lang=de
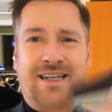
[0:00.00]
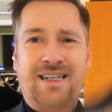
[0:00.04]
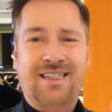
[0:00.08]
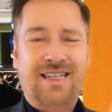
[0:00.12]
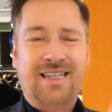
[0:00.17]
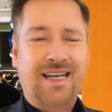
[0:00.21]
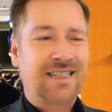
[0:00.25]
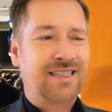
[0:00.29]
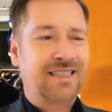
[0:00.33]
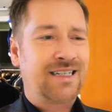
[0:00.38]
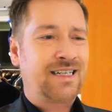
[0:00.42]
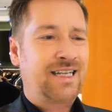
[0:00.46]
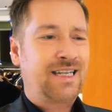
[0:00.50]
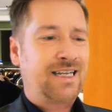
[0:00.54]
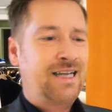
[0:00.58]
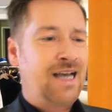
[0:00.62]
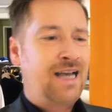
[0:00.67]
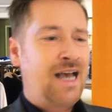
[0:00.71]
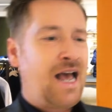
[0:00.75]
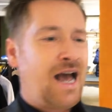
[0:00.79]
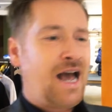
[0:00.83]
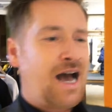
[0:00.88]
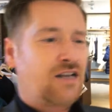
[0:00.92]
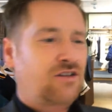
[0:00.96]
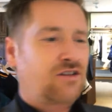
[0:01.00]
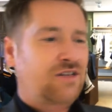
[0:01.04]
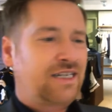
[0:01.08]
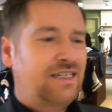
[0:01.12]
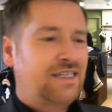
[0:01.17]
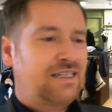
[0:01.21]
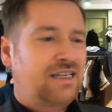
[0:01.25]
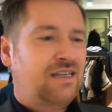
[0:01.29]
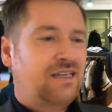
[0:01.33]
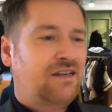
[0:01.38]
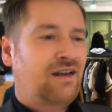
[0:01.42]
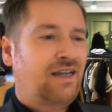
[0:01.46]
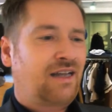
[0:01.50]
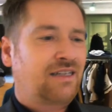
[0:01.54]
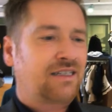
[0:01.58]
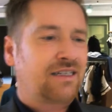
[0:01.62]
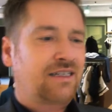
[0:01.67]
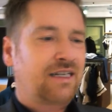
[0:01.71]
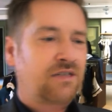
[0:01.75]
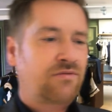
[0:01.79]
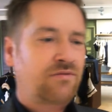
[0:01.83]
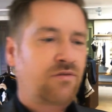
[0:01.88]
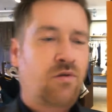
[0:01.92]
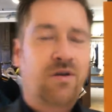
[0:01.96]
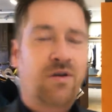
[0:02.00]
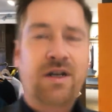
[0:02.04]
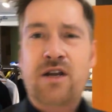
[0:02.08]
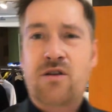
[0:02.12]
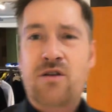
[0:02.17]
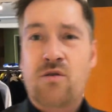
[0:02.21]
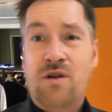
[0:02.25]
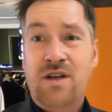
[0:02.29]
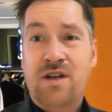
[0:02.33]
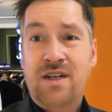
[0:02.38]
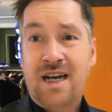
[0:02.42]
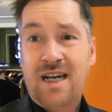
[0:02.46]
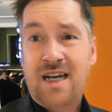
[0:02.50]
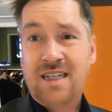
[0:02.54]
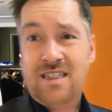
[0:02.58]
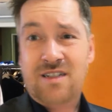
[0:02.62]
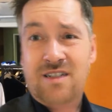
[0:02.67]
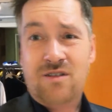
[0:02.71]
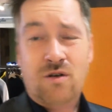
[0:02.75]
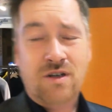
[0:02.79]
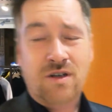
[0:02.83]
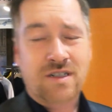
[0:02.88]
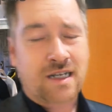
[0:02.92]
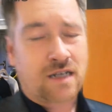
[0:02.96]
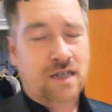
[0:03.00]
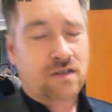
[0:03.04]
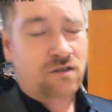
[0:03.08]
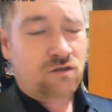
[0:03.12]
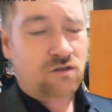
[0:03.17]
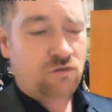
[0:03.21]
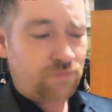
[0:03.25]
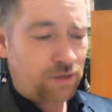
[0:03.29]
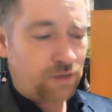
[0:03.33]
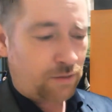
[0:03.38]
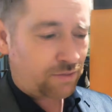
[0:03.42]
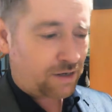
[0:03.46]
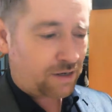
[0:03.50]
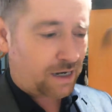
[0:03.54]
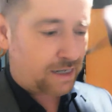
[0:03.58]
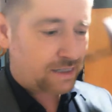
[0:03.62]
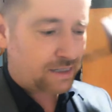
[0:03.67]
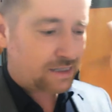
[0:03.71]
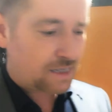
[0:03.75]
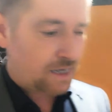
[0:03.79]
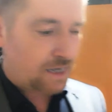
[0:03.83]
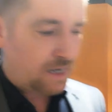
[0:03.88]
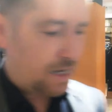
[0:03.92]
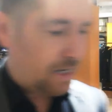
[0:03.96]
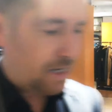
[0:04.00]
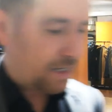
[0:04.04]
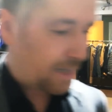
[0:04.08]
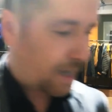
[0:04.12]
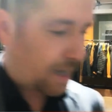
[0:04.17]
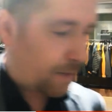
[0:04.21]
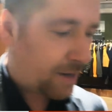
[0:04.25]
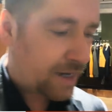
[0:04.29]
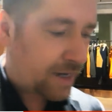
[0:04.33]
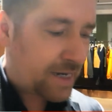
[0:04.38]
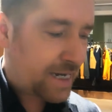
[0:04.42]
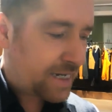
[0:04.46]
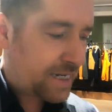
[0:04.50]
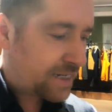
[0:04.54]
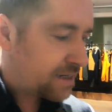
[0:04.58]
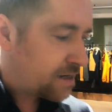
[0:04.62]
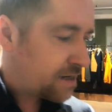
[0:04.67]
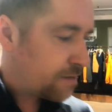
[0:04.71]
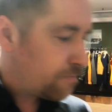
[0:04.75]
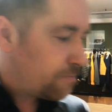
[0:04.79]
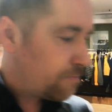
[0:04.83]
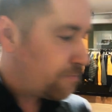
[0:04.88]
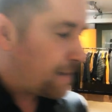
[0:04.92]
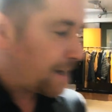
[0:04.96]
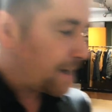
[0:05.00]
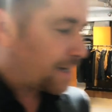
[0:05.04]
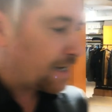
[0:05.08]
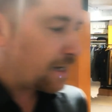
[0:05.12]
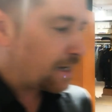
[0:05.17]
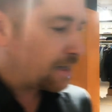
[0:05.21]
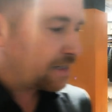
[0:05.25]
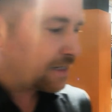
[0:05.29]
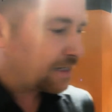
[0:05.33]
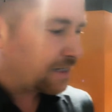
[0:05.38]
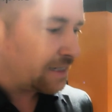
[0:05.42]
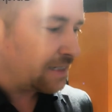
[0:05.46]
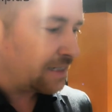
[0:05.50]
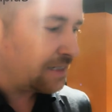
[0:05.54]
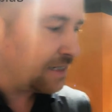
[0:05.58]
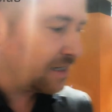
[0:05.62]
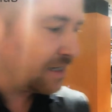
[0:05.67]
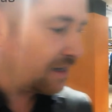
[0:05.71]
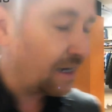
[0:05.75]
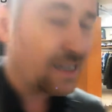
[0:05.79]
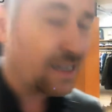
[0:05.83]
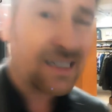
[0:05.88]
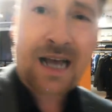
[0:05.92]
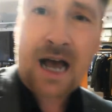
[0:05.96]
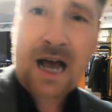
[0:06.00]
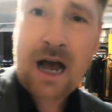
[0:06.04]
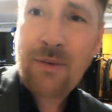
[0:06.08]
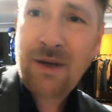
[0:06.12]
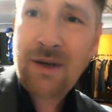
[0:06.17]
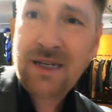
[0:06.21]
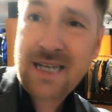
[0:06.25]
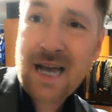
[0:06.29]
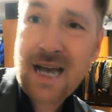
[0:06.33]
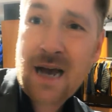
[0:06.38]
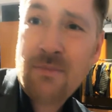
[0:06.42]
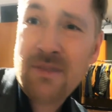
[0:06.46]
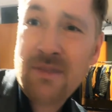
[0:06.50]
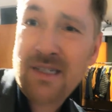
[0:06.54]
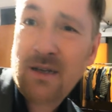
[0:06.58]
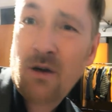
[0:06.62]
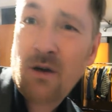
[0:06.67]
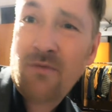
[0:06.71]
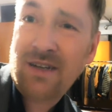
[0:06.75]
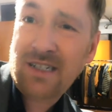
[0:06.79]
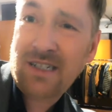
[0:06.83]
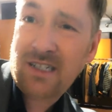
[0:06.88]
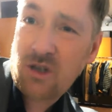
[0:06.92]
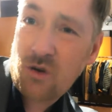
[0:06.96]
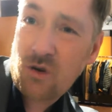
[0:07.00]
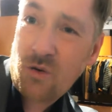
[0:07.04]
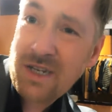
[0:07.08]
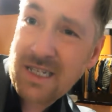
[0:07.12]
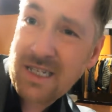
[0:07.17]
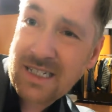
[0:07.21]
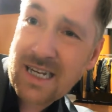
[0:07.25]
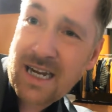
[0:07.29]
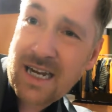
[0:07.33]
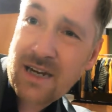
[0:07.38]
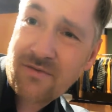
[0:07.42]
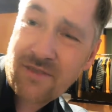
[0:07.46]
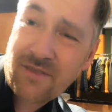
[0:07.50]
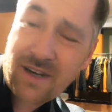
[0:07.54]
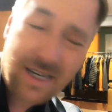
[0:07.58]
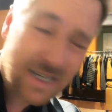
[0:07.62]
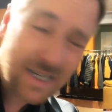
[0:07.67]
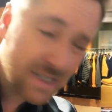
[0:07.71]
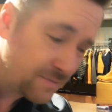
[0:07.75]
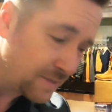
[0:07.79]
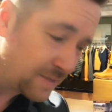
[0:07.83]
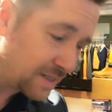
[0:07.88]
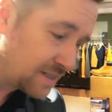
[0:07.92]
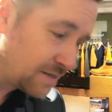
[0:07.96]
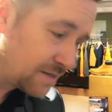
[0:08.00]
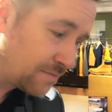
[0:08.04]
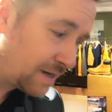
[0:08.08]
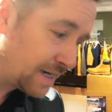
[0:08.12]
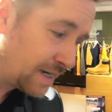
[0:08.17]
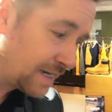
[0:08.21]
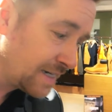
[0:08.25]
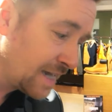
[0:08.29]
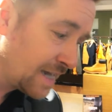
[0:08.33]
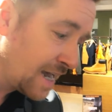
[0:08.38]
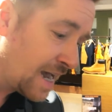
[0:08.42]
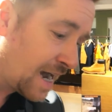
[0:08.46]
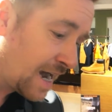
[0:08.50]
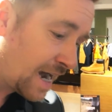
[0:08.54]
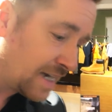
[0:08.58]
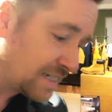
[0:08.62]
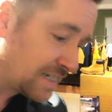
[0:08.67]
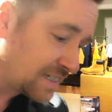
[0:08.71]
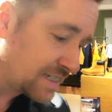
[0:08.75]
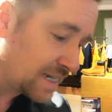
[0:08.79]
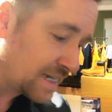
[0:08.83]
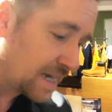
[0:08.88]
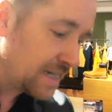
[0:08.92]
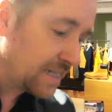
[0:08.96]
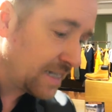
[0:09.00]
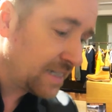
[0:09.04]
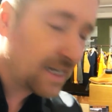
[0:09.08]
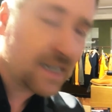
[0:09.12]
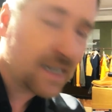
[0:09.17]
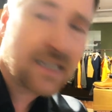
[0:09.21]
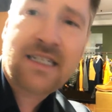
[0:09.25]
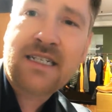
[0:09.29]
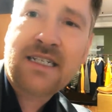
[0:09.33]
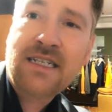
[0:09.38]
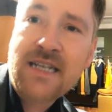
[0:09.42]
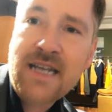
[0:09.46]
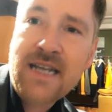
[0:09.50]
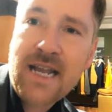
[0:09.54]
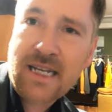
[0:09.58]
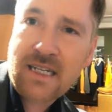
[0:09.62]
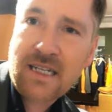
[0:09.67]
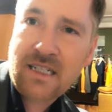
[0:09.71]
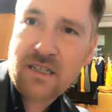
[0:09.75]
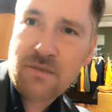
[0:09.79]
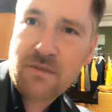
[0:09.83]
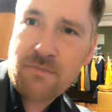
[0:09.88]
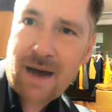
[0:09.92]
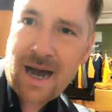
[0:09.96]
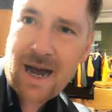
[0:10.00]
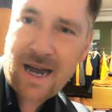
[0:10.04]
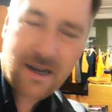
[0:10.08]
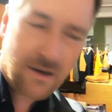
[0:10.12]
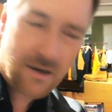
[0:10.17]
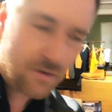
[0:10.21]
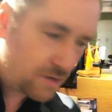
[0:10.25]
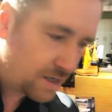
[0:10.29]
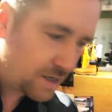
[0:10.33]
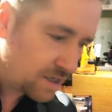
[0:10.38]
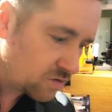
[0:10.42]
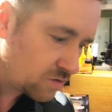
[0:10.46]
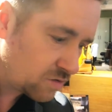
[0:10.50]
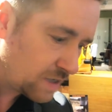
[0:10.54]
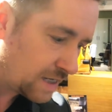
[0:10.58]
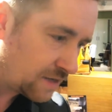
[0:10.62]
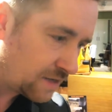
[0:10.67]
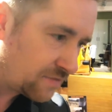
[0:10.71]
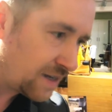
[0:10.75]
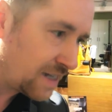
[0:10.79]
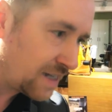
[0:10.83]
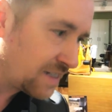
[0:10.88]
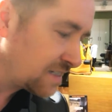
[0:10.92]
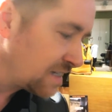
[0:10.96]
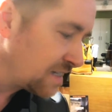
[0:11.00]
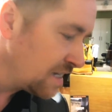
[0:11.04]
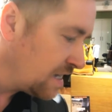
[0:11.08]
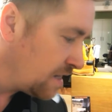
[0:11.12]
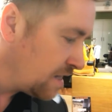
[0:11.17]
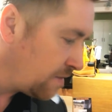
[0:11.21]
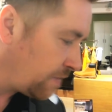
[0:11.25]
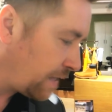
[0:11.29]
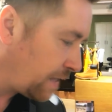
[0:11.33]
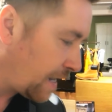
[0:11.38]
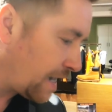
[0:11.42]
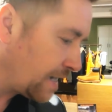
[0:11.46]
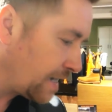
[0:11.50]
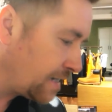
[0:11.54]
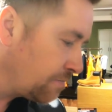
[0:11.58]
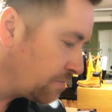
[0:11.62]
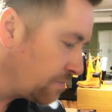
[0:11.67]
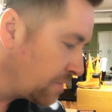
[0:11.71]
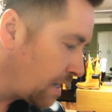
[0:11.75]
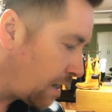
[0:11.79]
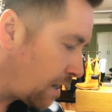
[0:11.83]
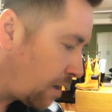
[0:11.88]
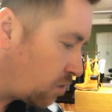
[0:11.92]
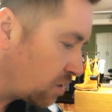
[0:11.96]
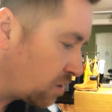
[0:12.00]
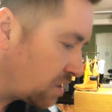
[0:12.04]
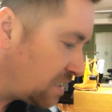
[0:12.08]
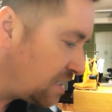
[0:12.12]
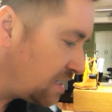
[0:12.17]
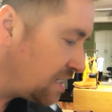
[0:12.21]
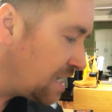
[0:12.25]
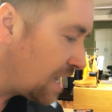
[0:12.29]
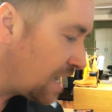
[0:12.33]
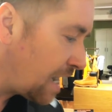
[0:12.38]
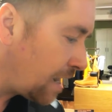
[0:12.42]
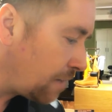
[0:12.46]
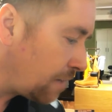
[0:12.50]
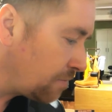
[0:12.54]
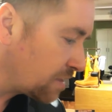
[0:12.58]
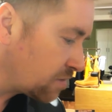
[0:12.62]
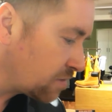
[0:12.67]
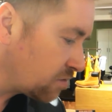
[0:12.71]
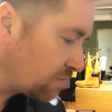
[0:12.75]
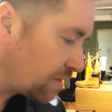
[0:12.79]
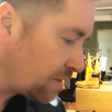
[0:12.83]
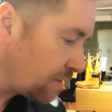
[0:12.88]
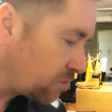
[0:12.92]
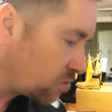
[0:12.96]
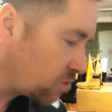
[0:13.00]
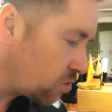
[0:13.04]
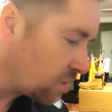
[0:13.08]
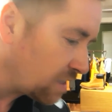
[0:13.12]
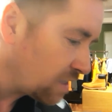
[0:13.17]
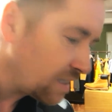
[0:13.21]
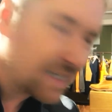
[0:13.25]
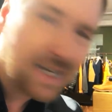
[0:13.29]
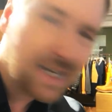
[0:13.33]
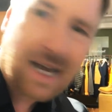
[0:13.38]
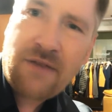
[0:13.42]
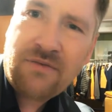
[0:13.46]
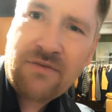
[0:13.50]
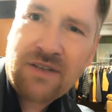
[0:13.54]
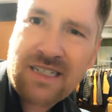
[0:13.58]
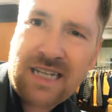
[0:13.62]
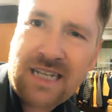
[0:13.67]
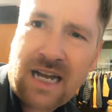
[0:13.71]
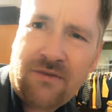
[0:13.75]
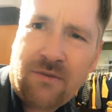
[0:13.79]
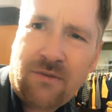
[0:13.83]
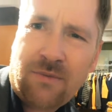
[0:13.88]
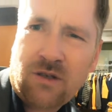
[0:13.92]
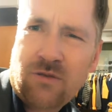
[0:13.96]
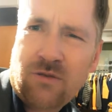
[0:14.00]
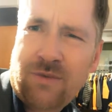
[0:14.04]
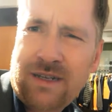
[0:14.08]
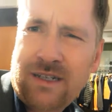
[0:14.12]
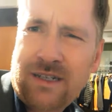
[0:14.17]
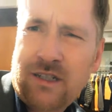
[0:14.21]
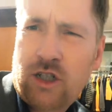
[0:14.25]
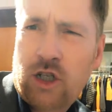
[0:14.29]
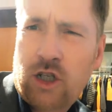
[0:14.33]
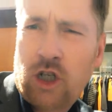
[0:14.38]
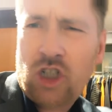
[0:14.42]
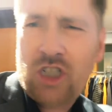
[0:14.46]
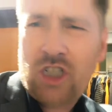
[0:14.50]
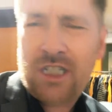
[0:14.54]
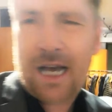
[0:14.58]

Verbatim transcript: das ganze Ding. Also richtig klasse, das für 139,90, also super Preis. Kann man nicht meckern, richtig klasse, aber die haben sich auch was Neues einfallen lassen bei Timbaland. Heißt ja nicht, dass die nix machen oder so etwas. Nein, auch die haben, jetzt muss ich mal gucken, ich greife das hier einfach mal so über den Tisch